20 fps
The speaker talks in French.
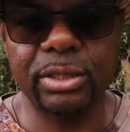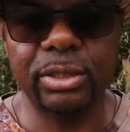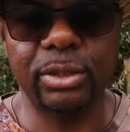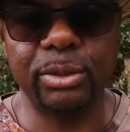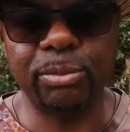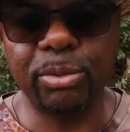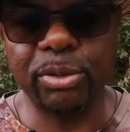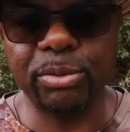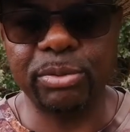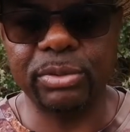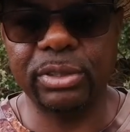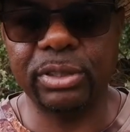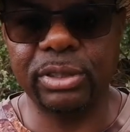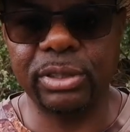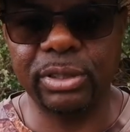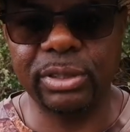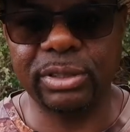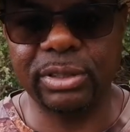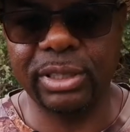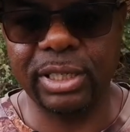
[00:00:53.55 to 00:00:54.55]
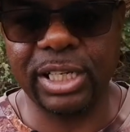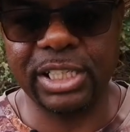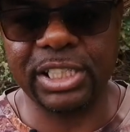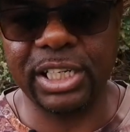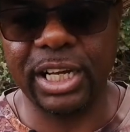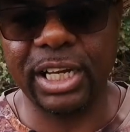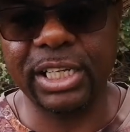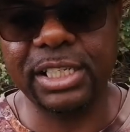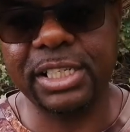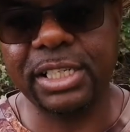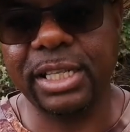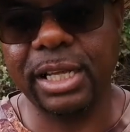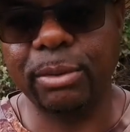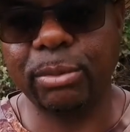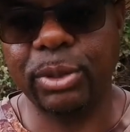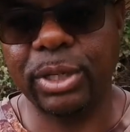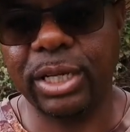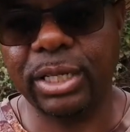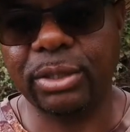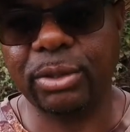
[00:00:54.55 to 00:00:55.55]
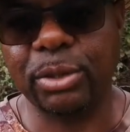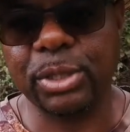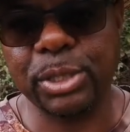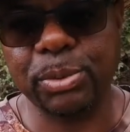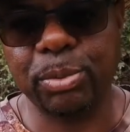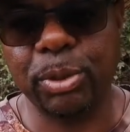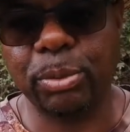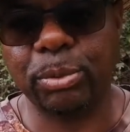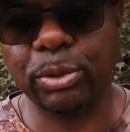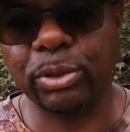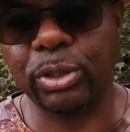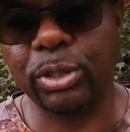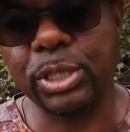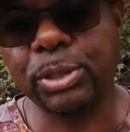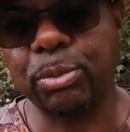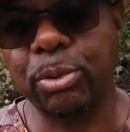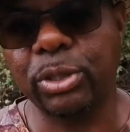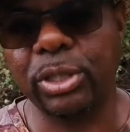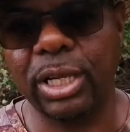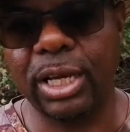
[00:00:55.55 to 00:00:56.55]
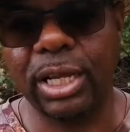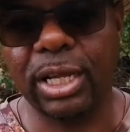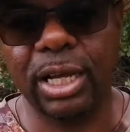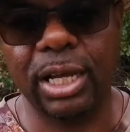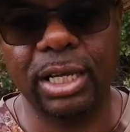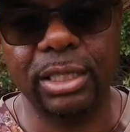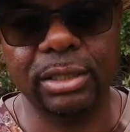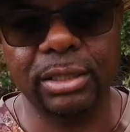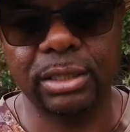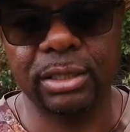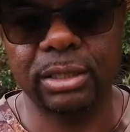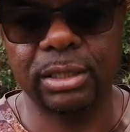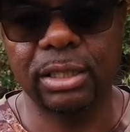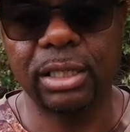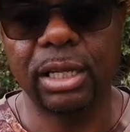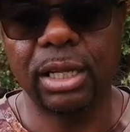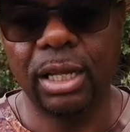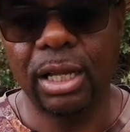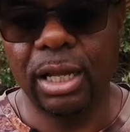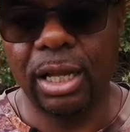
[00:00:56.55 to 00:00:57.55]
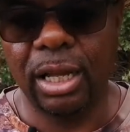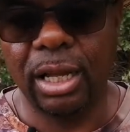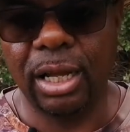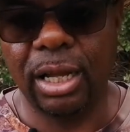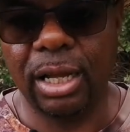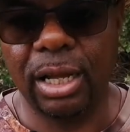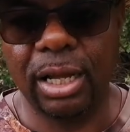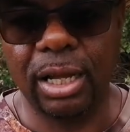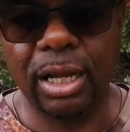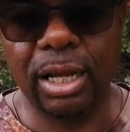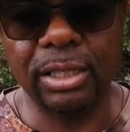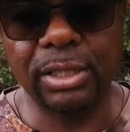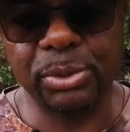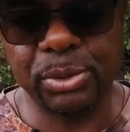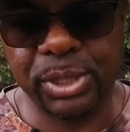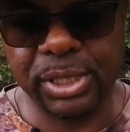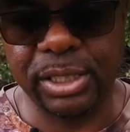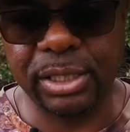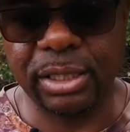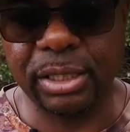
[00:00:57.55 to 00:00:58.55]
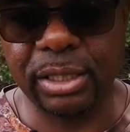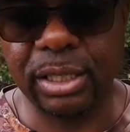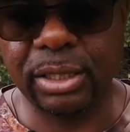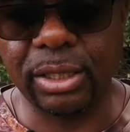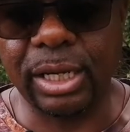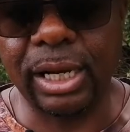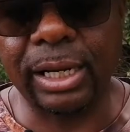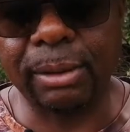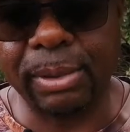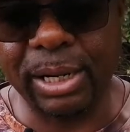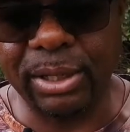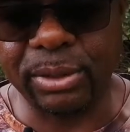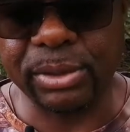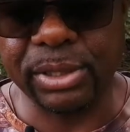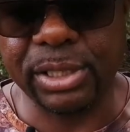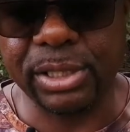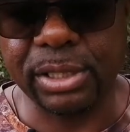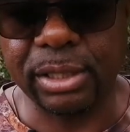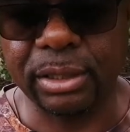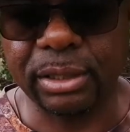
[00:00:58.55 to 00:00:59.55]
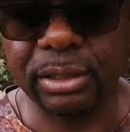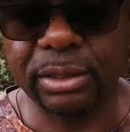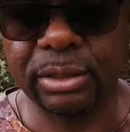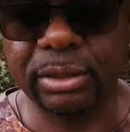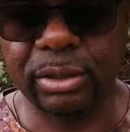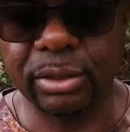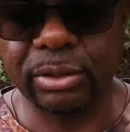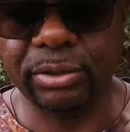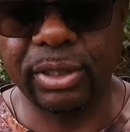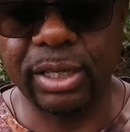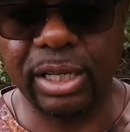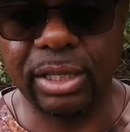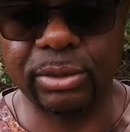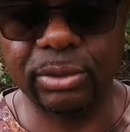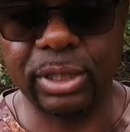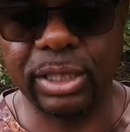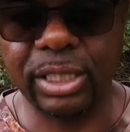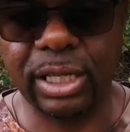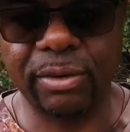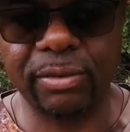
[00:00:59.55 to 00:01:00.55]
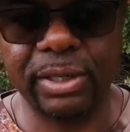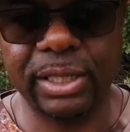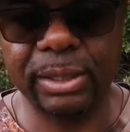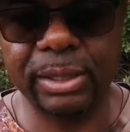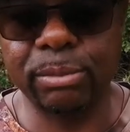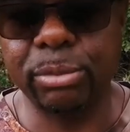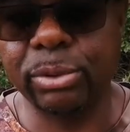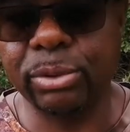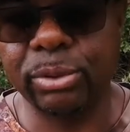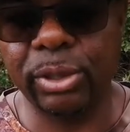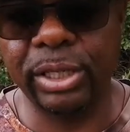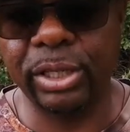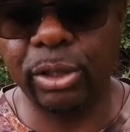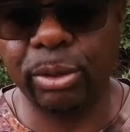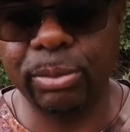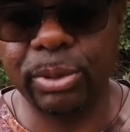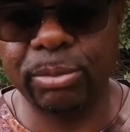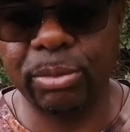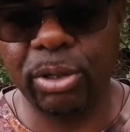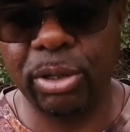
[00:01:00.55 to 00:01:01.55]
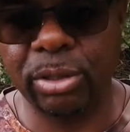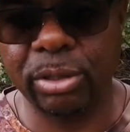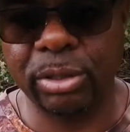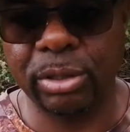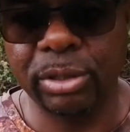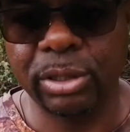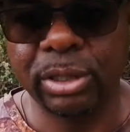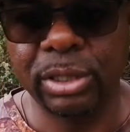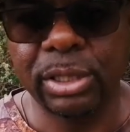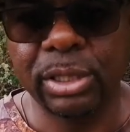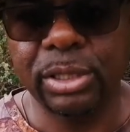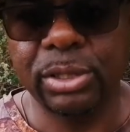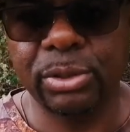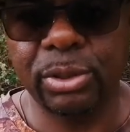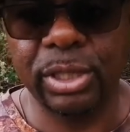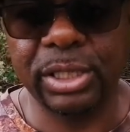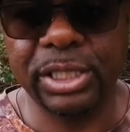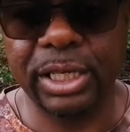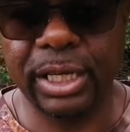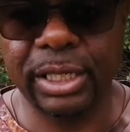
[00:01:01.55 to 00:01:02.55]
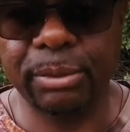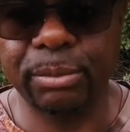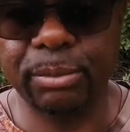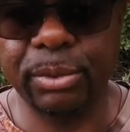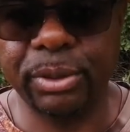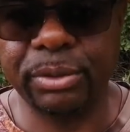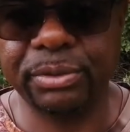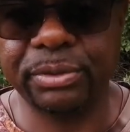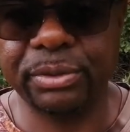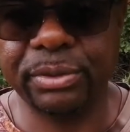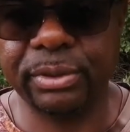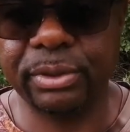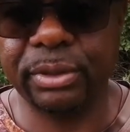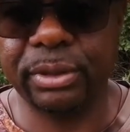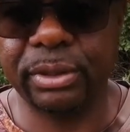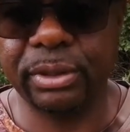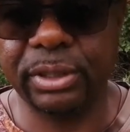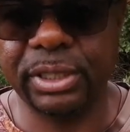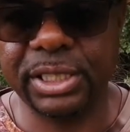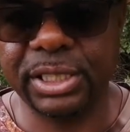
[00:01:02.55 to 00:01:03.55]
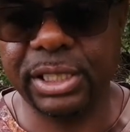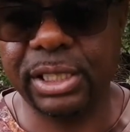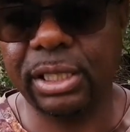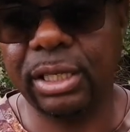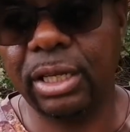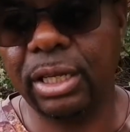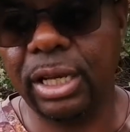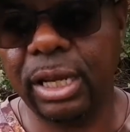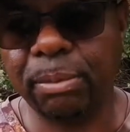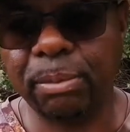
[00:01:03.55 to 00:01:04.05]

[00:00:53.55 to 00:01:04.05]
le bœuf, la charrette c'était un moyen de transport pour transporter la canne à, à l'usine, à la balance. Donc voilà, on a travaillé beaucoup énormément sur la charrette bœuf ici et